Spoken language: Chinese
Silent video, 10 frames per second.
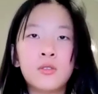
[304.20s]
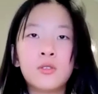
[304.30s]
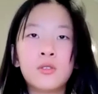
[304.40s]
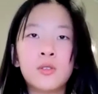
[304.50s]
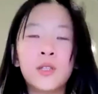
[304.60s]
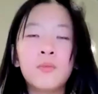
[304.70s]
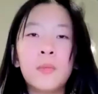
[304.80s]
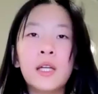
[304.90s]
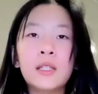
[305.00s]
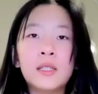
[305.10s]
中
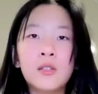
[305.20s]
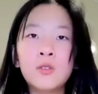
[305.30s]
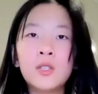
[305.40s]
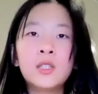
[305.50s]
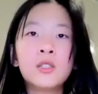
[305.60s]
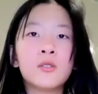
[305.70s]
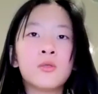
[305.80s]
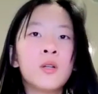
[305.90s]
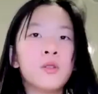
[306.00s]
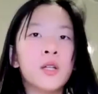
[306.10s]
说：“求知是
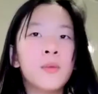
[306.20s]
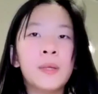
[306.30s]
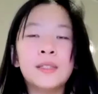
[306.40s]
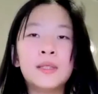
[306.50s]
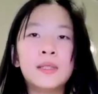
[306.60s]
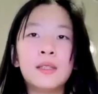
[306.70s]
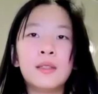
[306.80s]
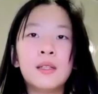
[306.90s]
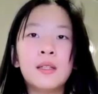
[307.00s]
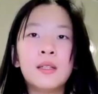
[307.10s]
所有人的本性，